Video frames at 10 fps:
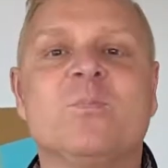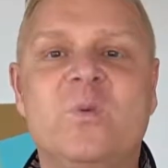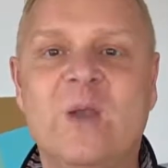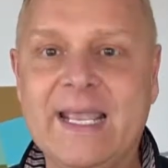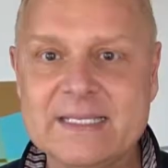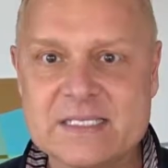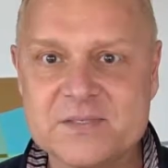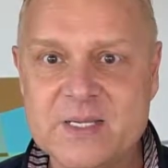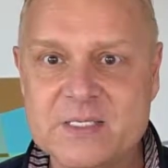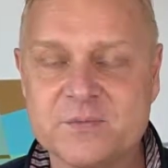Vielleicht ist
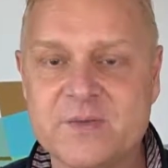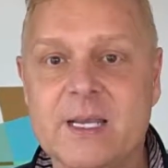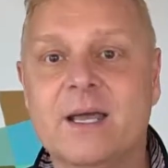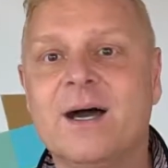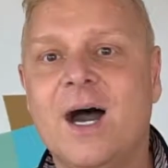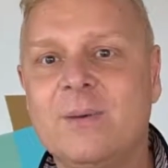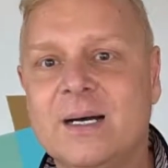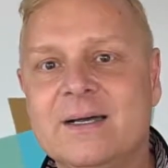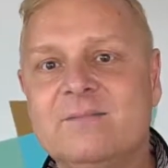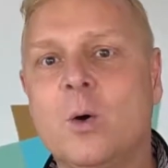es viel zu viel,
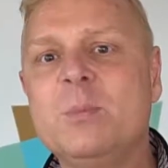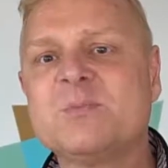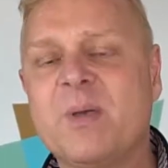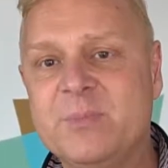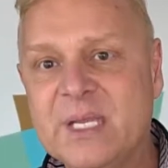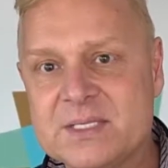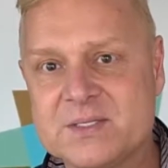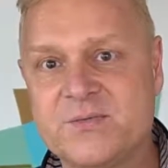aber warum ist bei mir nicht so